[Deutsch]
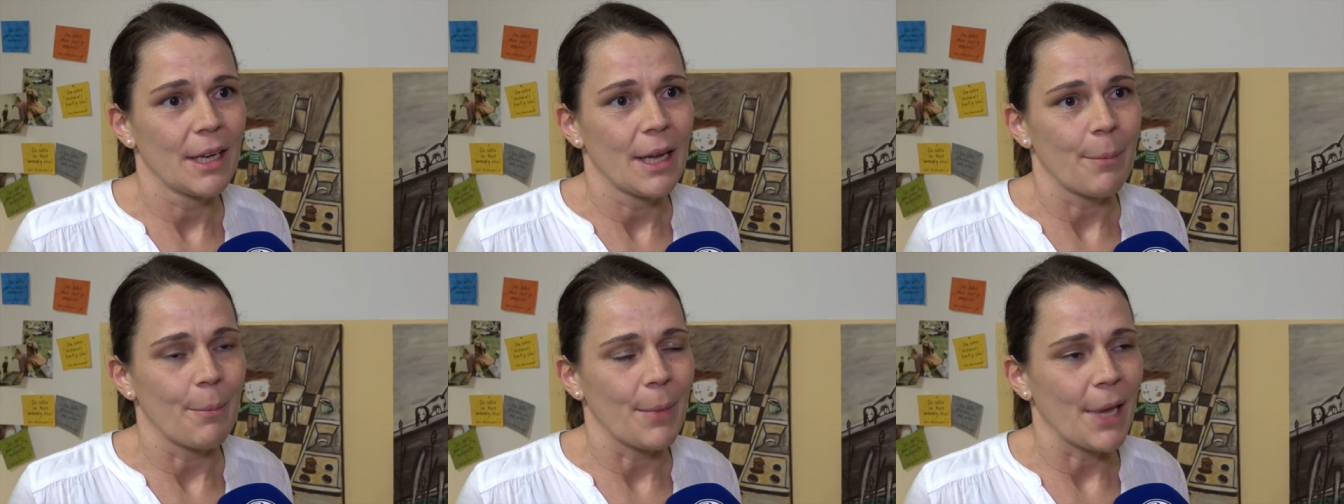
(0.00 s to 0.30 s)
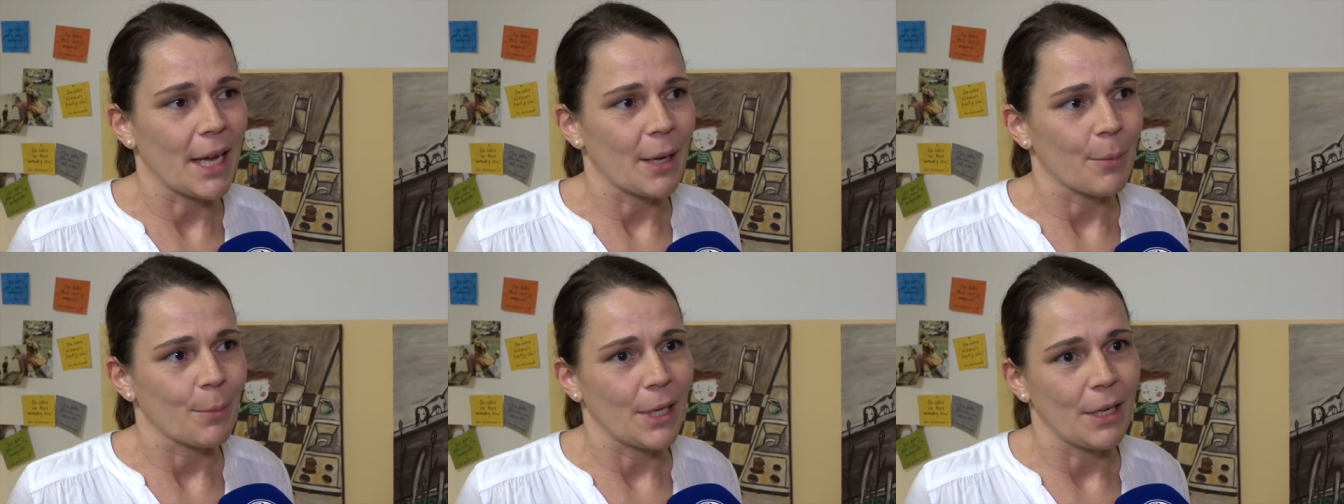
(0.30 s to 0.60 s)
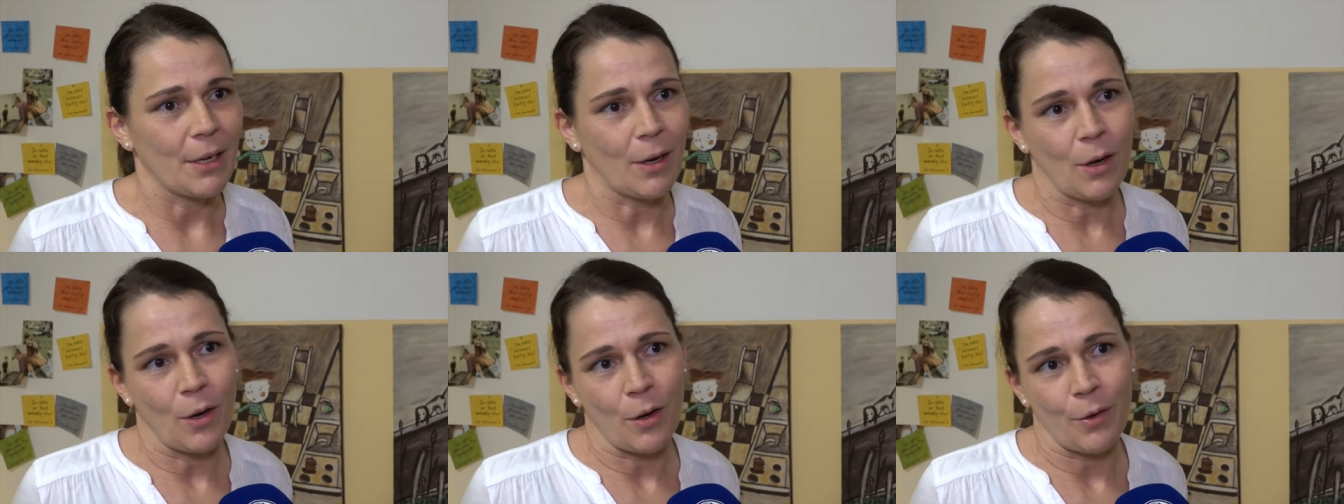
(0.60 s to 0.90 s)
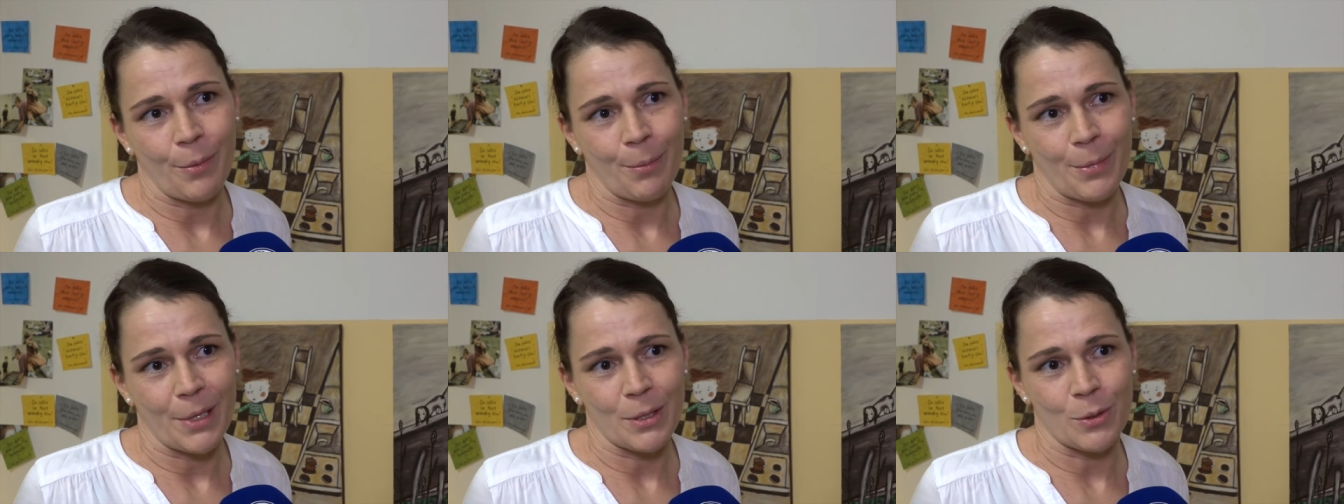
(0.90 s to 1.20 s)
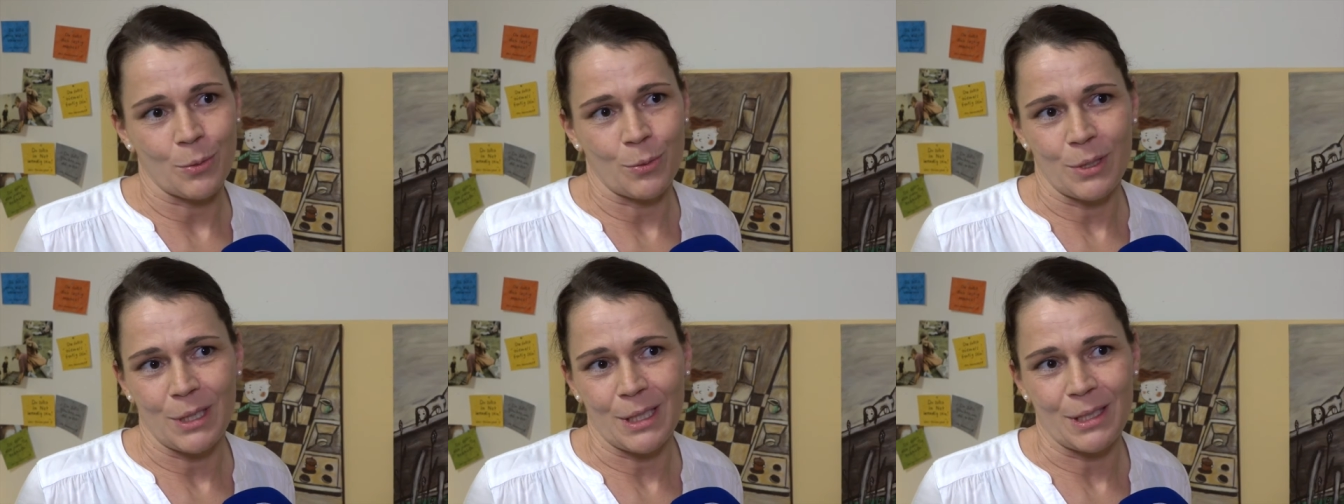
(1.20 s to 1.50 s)
merkt man auch, wenn man
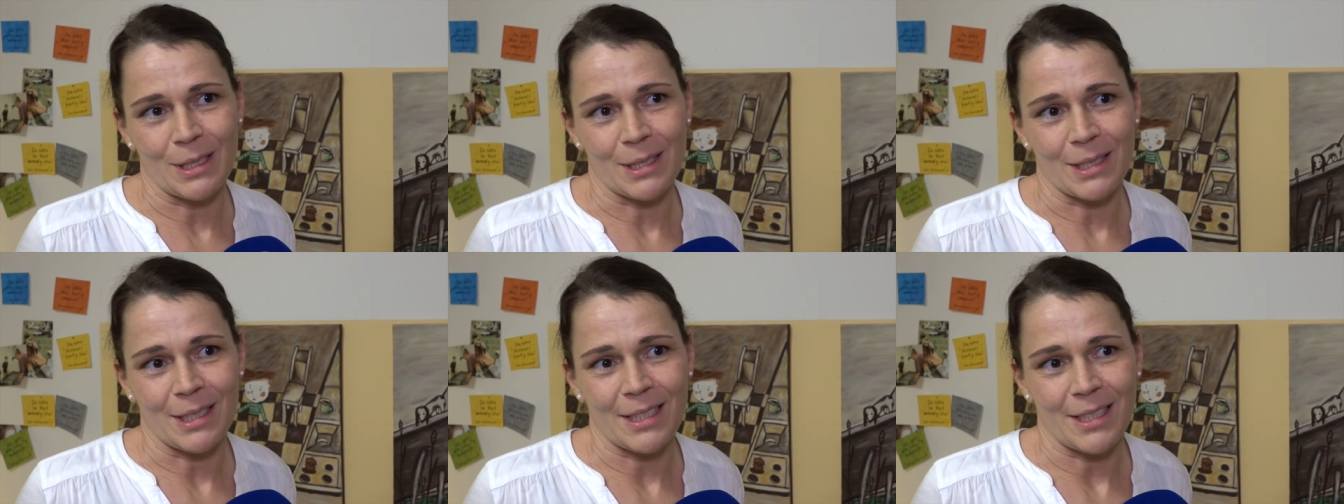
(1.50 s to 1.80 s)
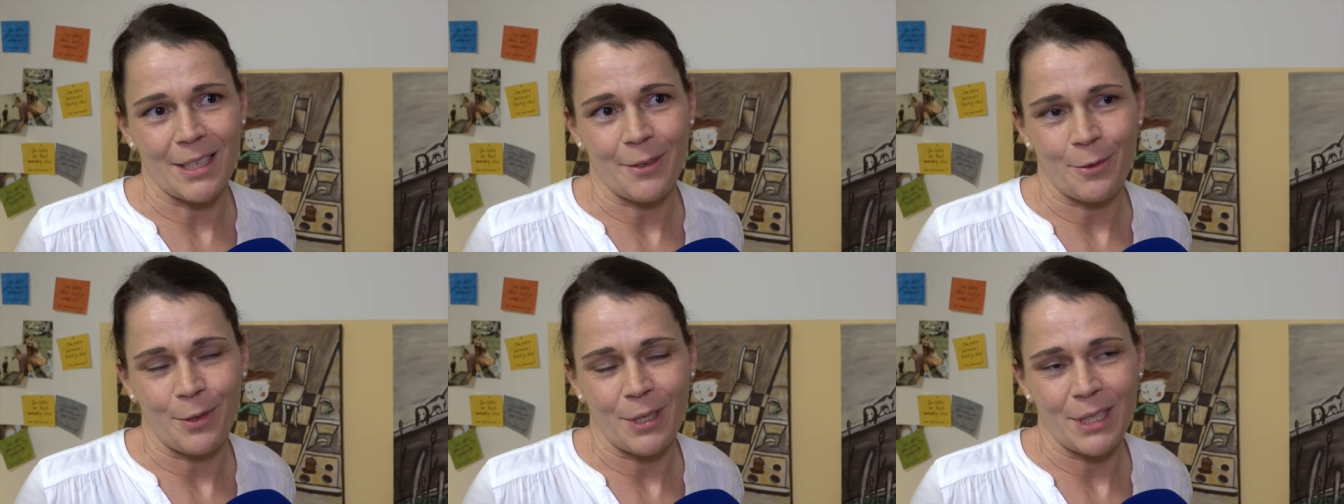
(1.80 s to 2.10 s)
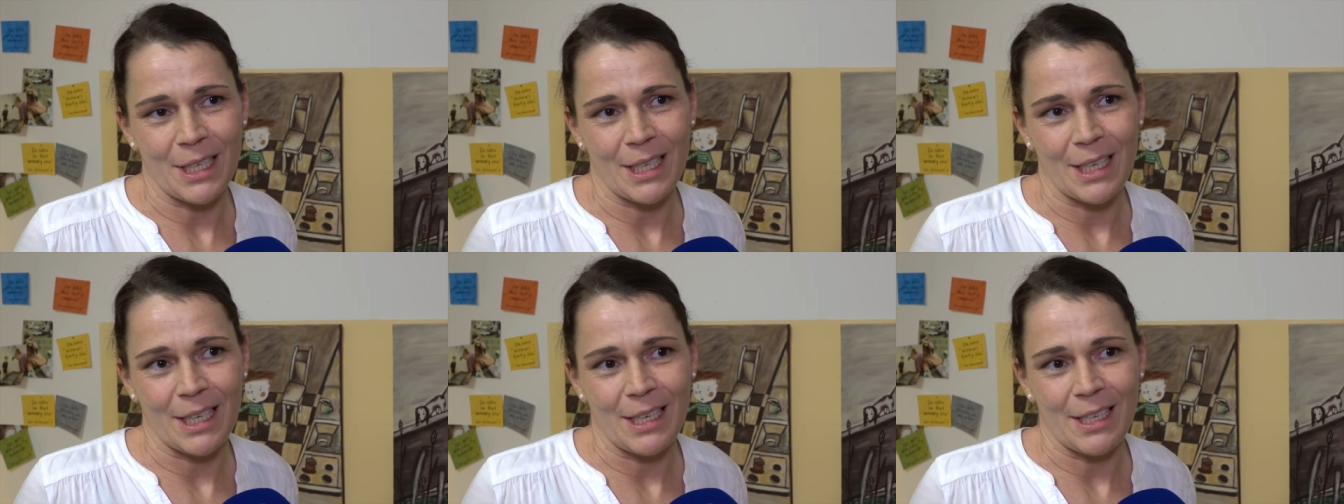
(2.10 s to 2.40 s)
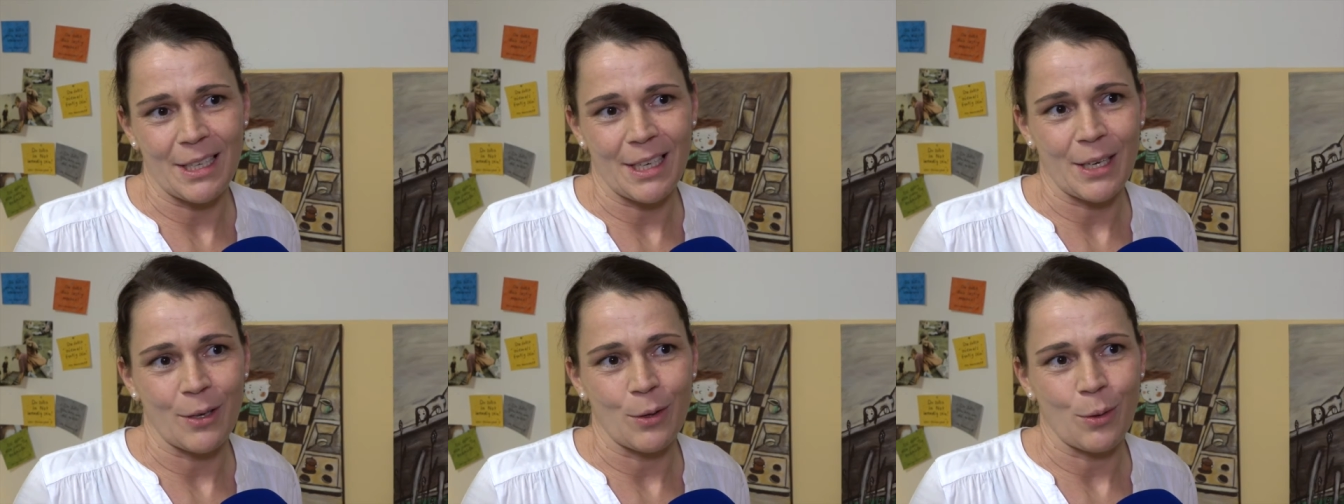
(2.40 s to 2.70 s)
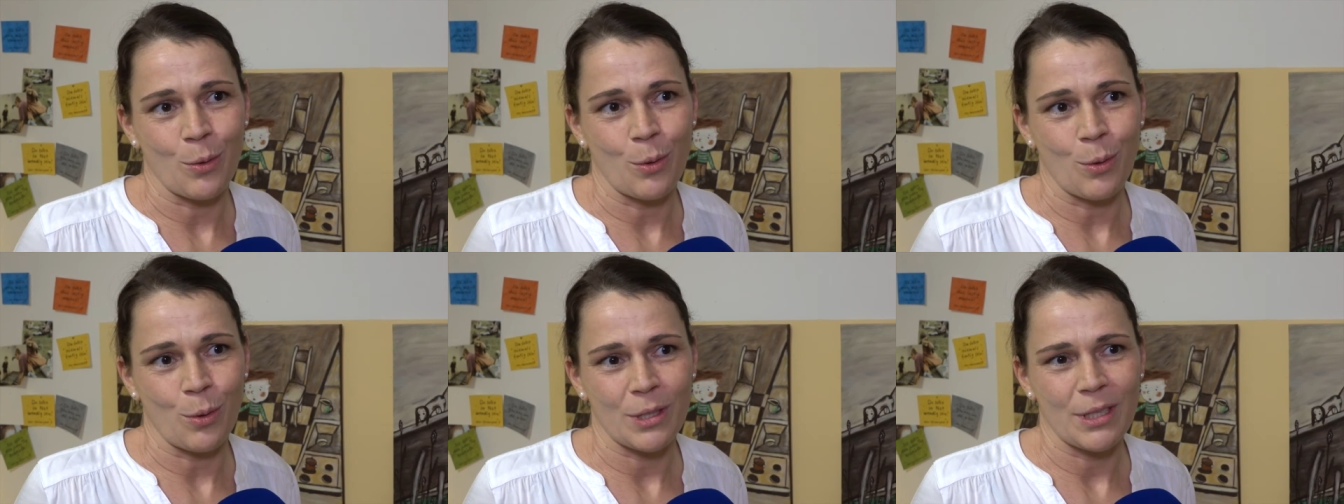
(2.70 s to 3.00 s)
so in die Gesichter von den Kindern
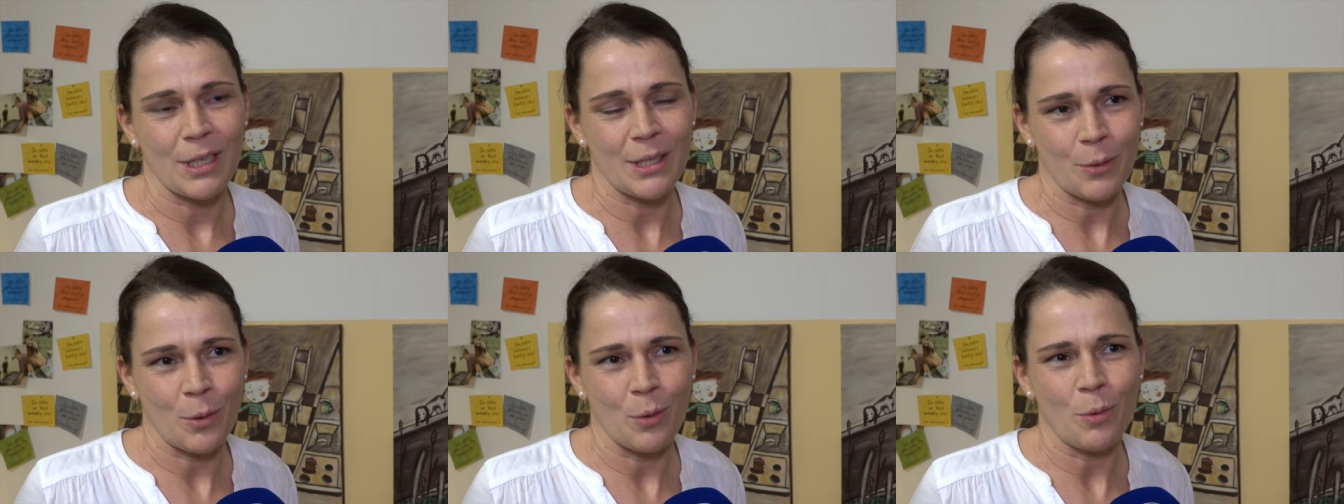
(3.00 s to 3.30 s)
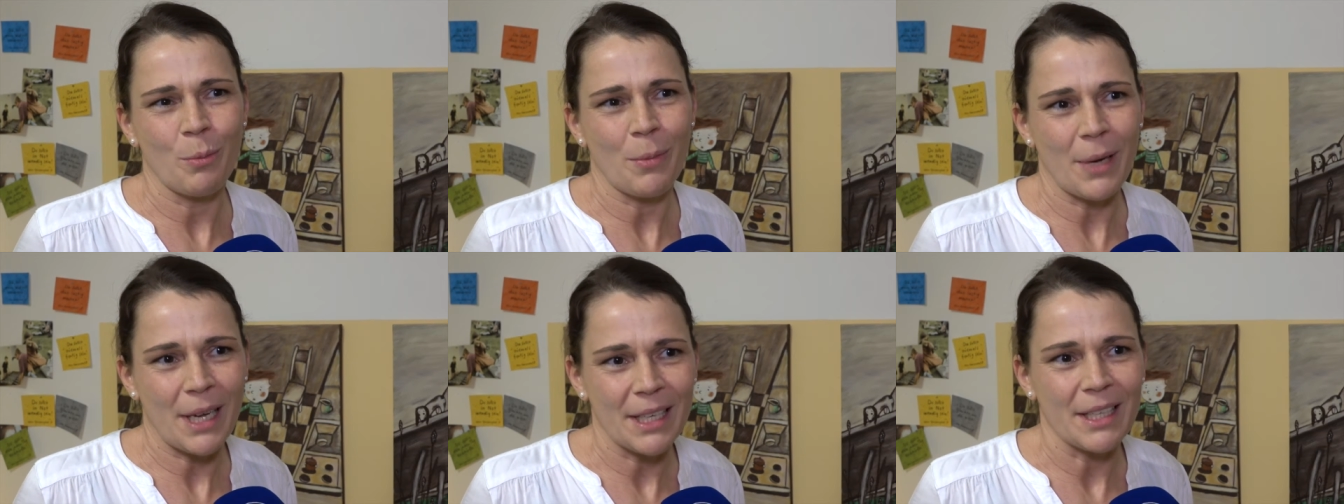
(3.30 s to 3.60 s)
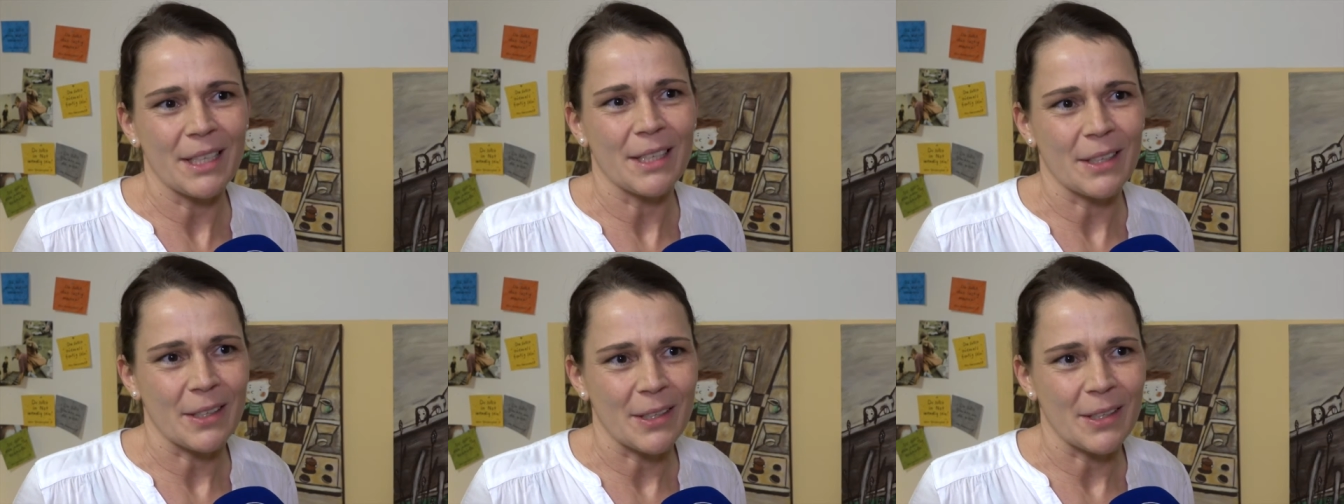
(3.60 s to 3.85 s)
geguckt hat, oh Mann,